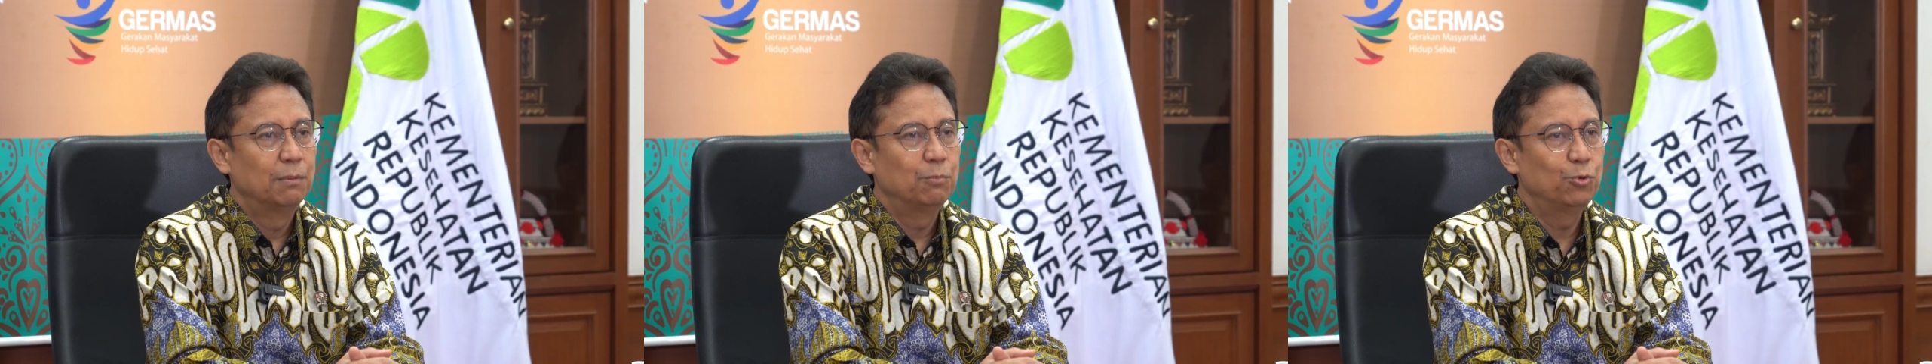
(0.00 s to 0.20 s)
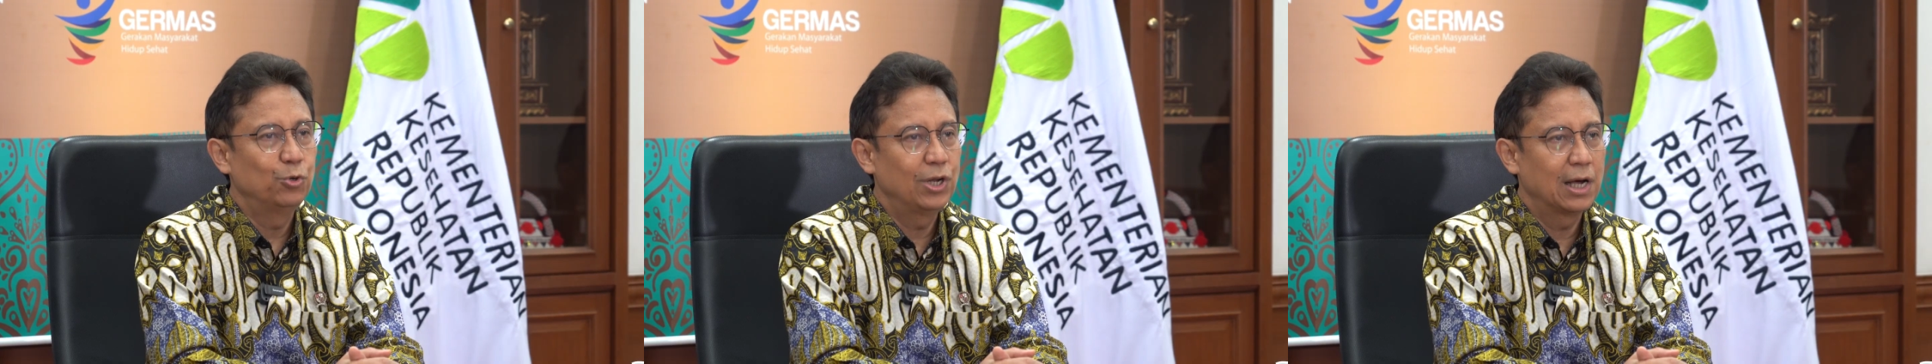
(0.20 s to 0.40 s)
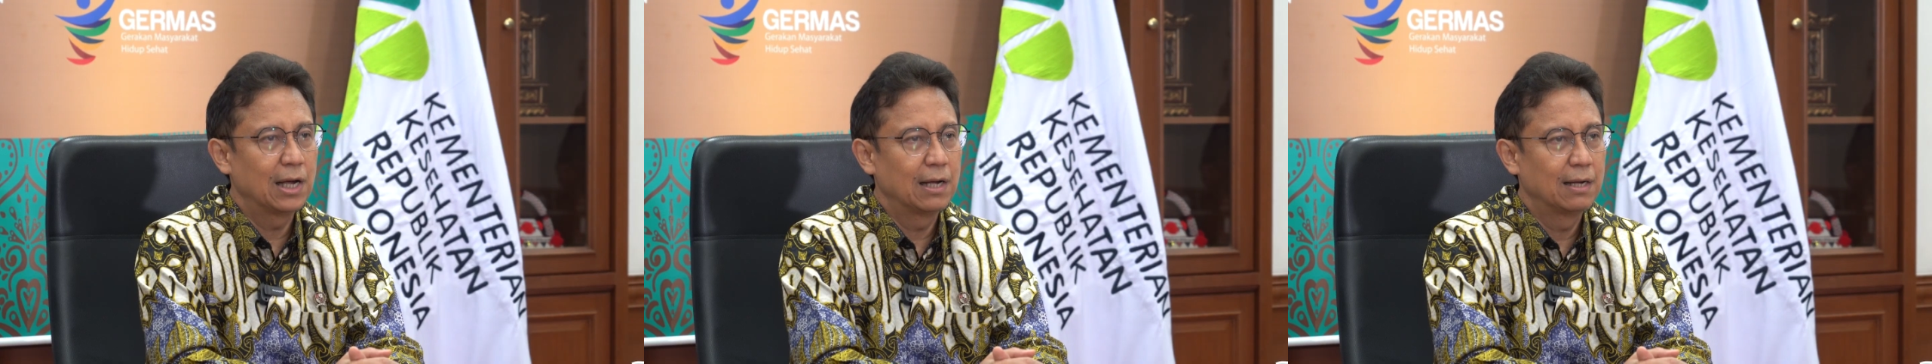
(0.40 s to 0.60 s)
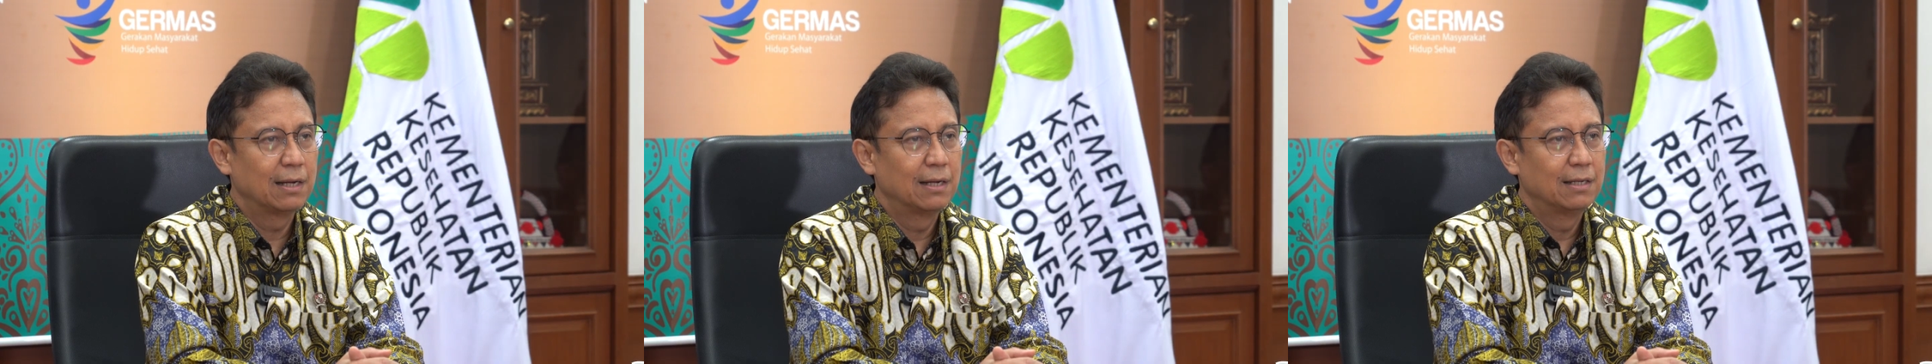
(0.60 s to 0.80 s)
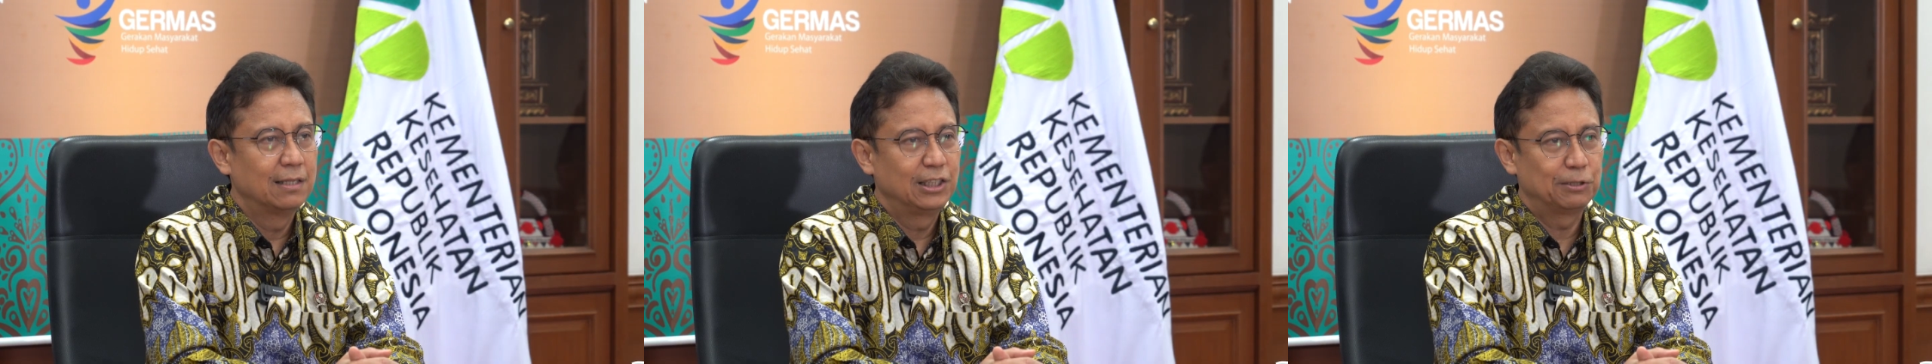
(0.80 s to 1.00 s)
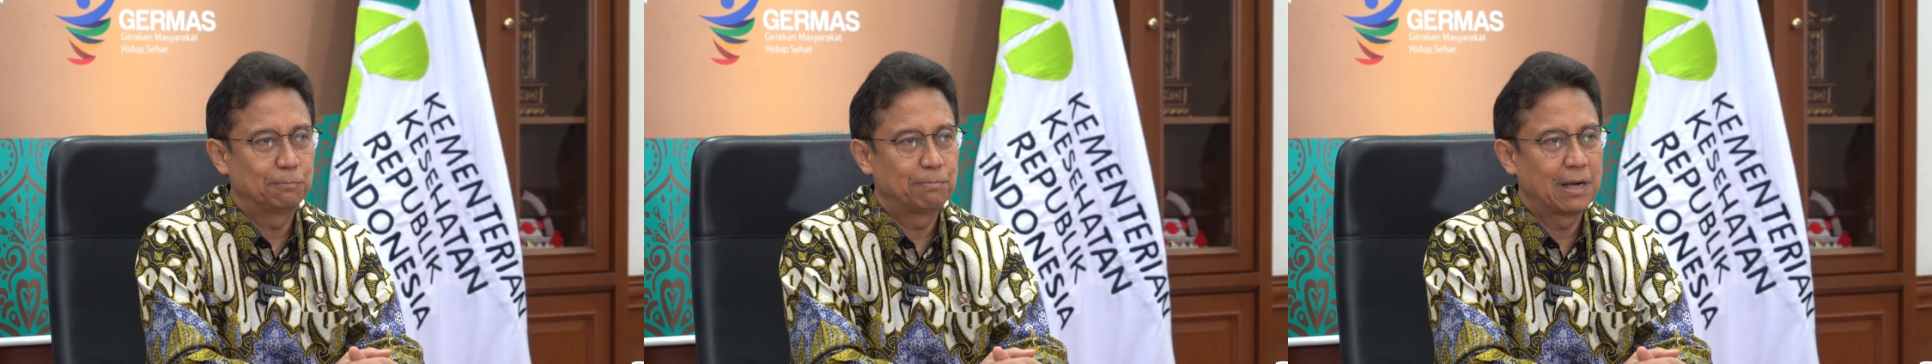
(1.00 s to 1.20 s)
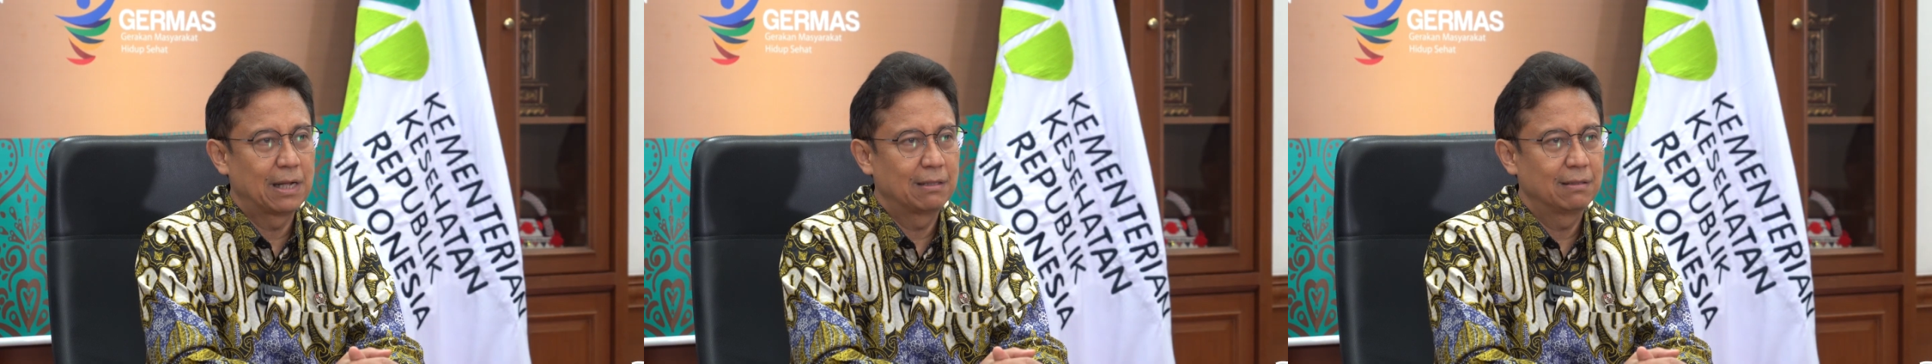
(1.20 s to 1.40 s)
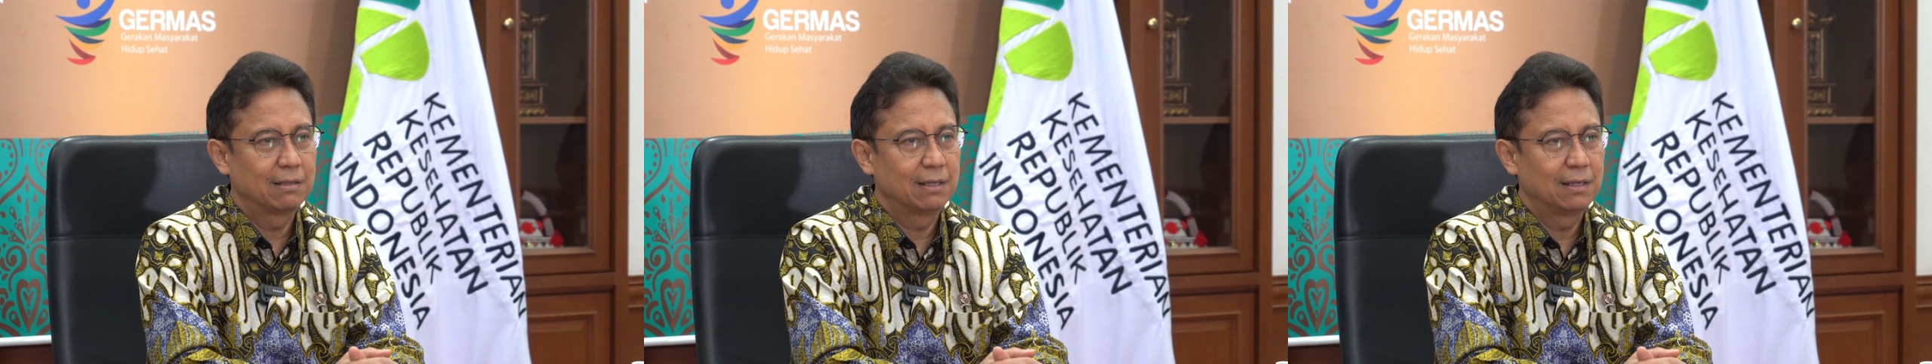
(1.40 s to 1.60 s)
Mudah,
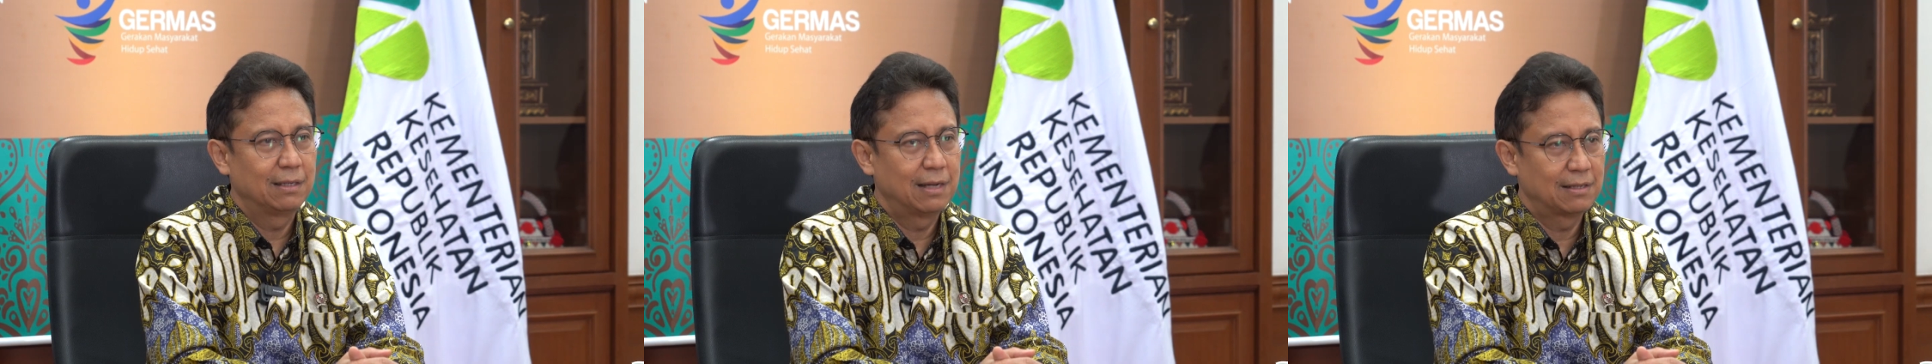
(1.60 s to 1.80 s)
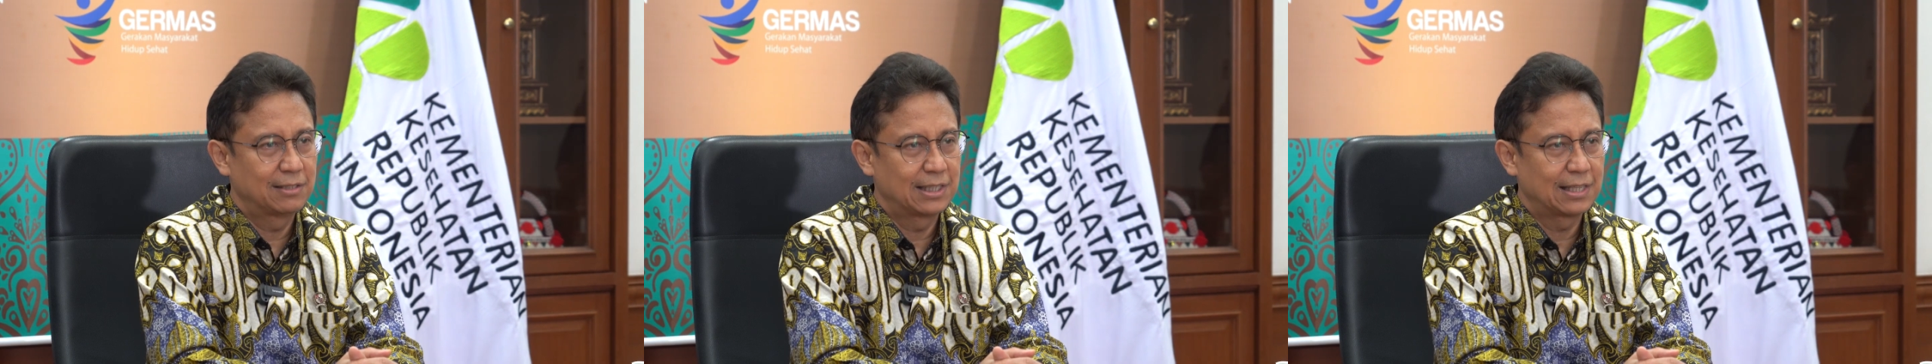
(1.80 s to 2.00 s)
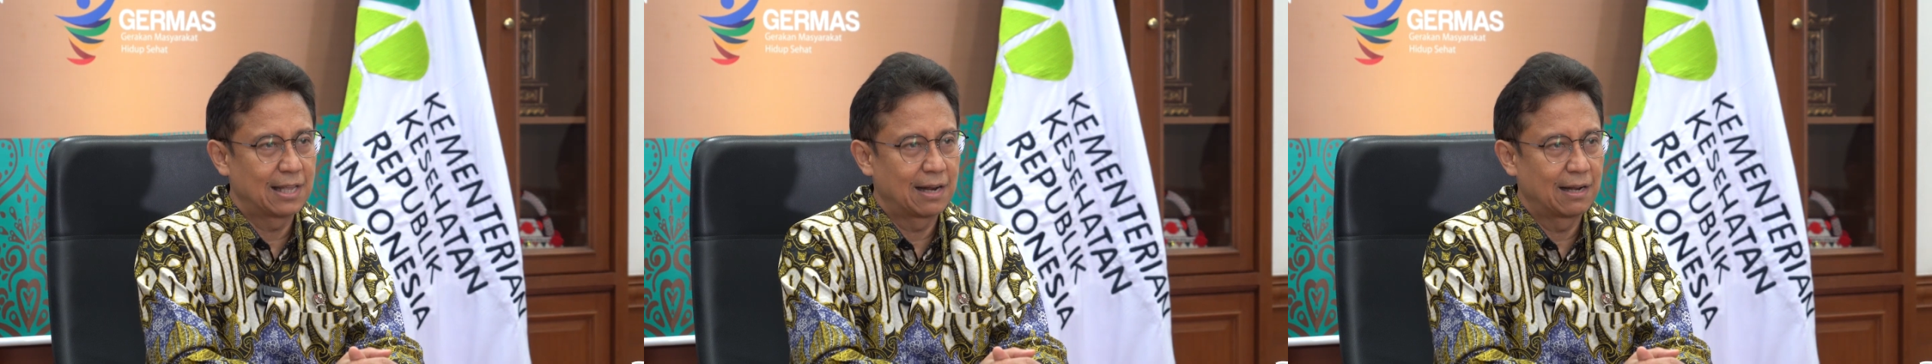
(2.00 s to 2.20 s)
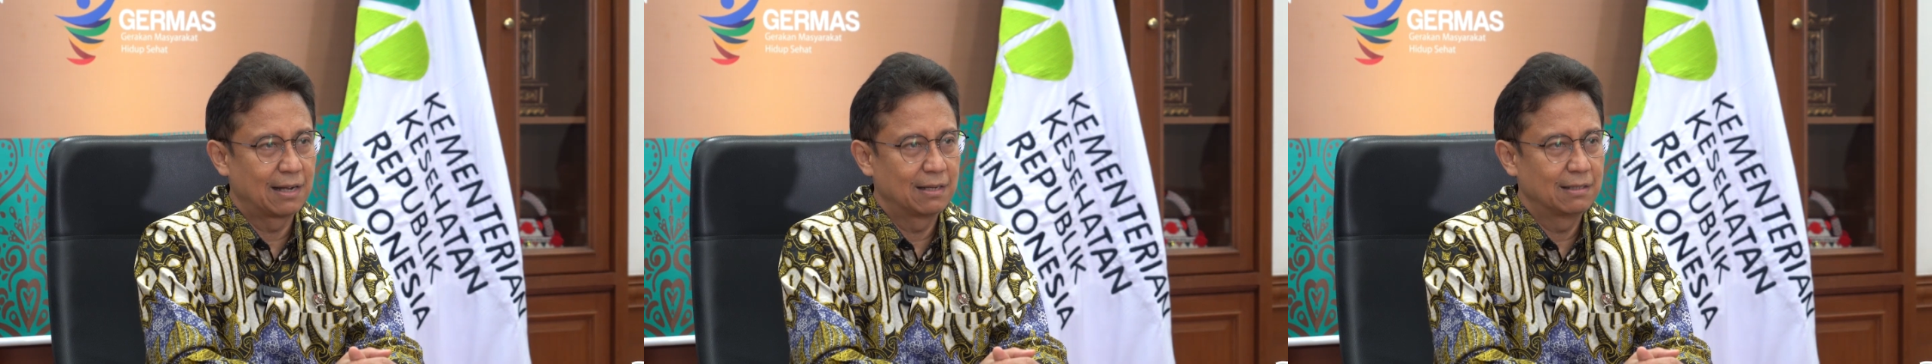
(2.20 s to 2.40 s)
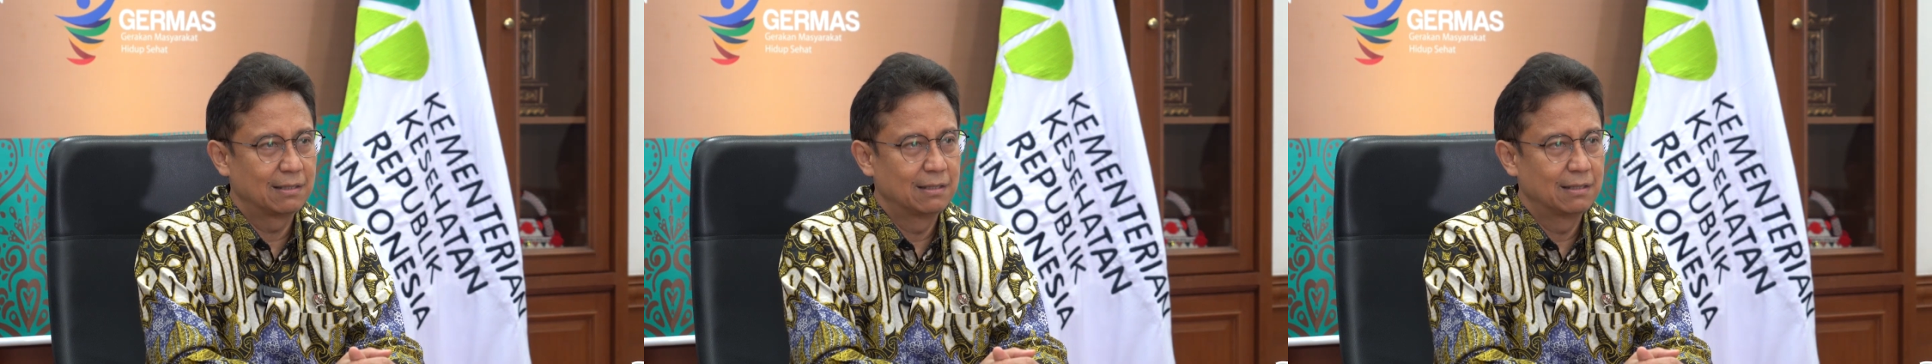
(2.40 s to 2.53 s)
cepat, dan setara.